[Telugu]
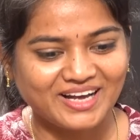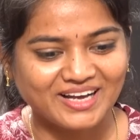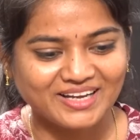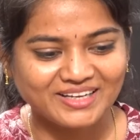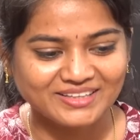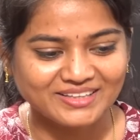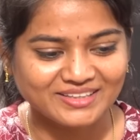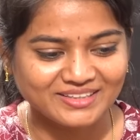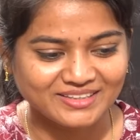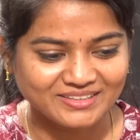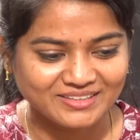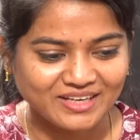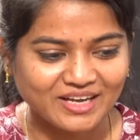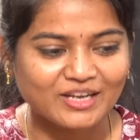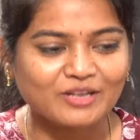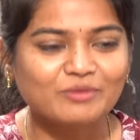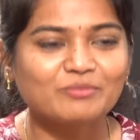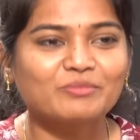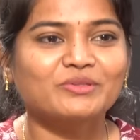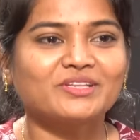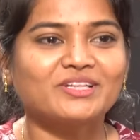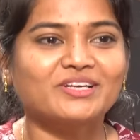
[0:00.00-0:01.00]
ఆయన కళ్ళ
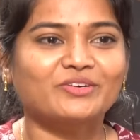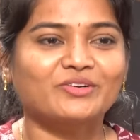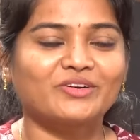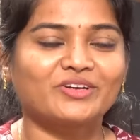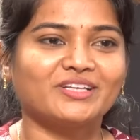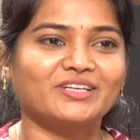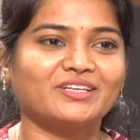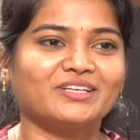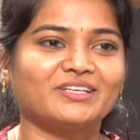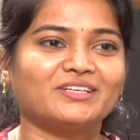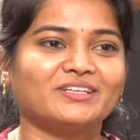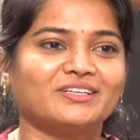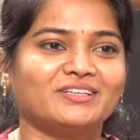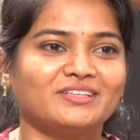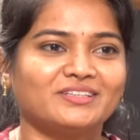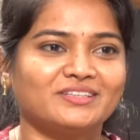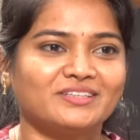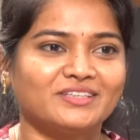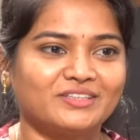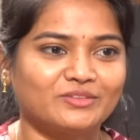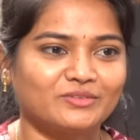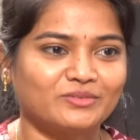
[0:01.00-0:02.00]
ముందే కొన్ని
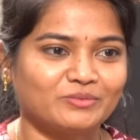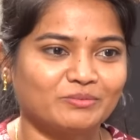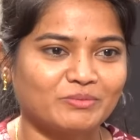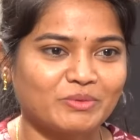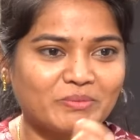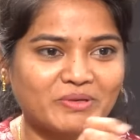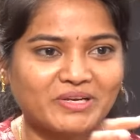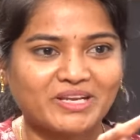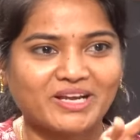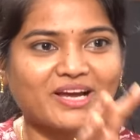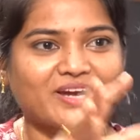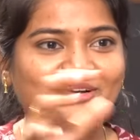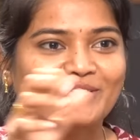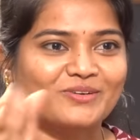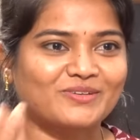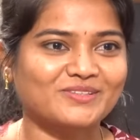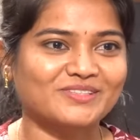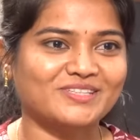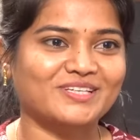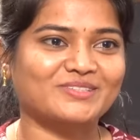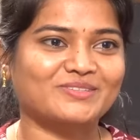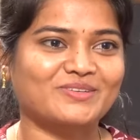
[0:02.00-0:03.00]
నేను మిమ్మల్ని
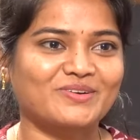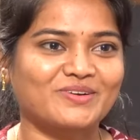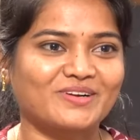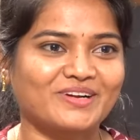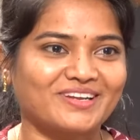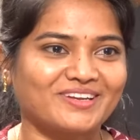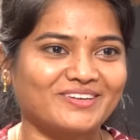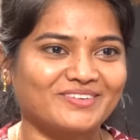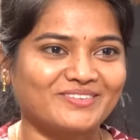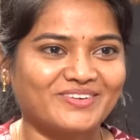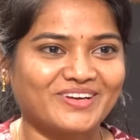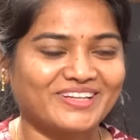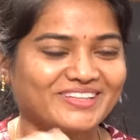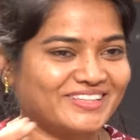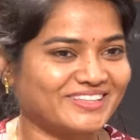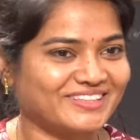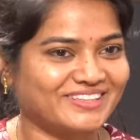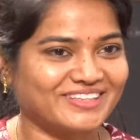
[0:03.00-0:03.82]
కంట్రోల్ చేసుకోగలను అది